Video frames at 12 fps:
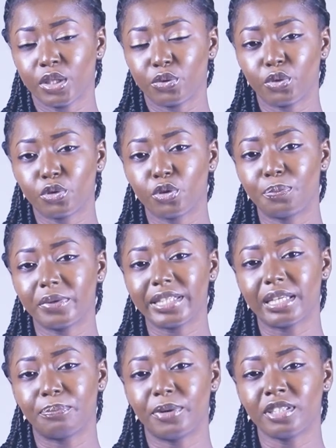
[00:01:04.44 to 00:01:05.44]
d'occuper
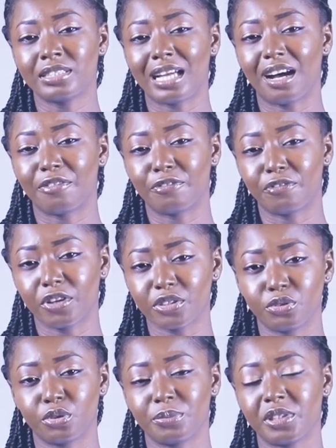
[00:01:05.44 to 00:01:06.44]
des postes à
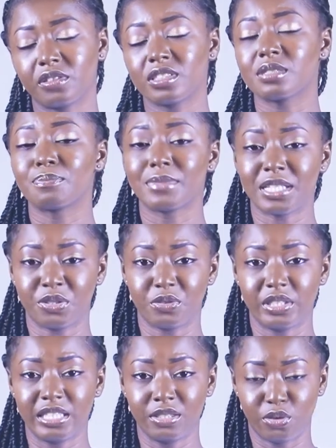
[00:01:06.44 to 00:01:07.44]
forte dominance
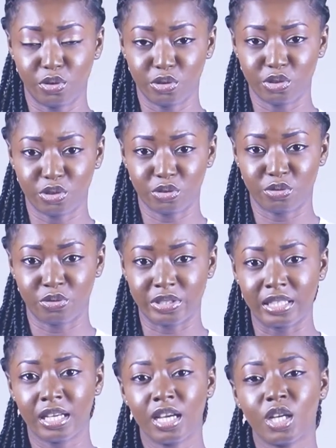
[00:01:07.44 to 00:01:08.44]
masculine
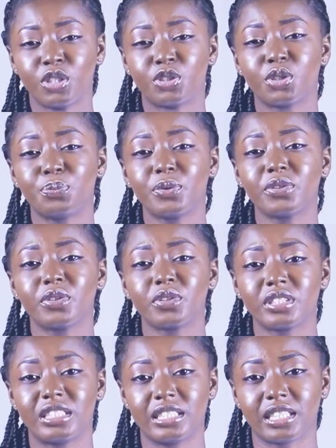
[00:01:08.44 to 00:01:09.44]
aujourd'hui. Je peux
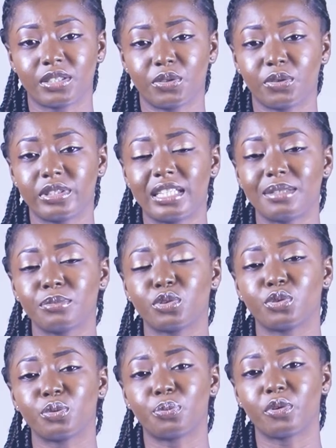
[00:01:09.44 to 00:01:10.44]
donc dire qu'au thème de
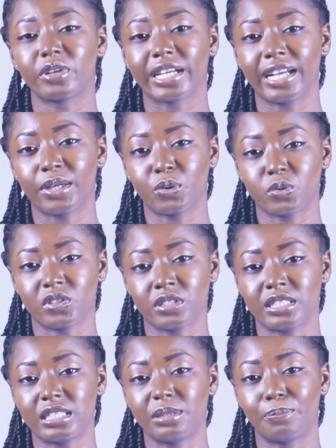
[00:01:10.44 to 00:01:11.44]
ce progrès
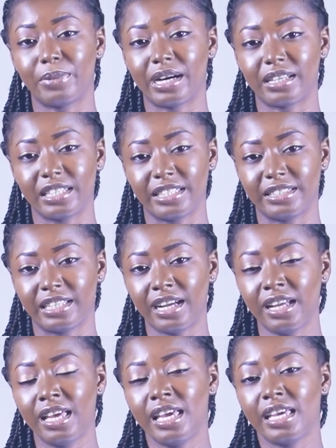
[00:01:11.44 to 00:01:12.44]
consenti par
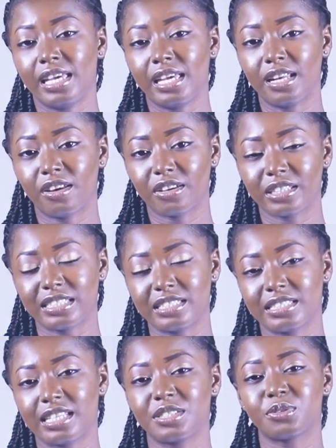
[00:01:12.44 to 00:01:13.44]
l'État et
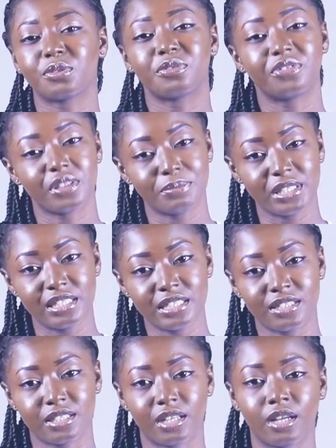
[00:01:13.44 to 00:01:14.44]
l'organisation
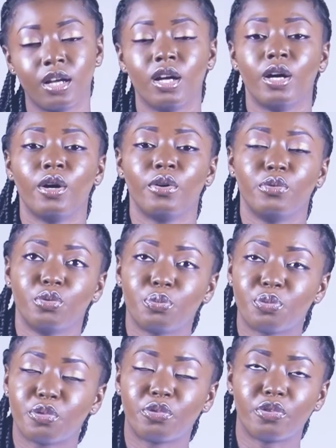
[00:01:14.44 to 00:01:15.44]
féministe, nous
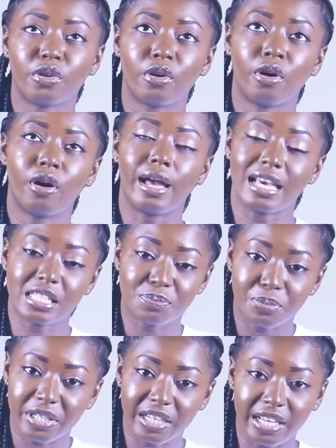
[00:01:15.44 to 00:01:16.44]
pouvons
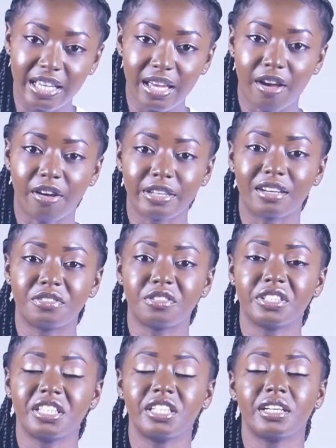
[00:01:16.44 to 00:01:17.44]
espérer un
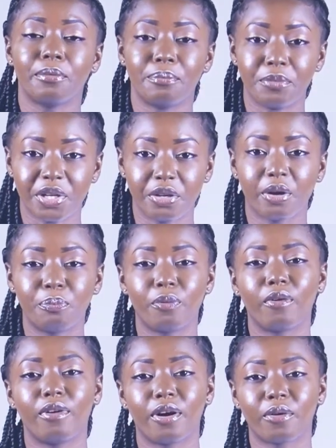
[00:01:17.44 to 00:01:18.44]
avenir meilleur
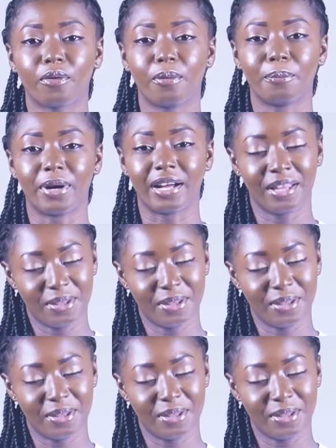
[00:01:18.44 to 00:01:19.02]
pour leur combat.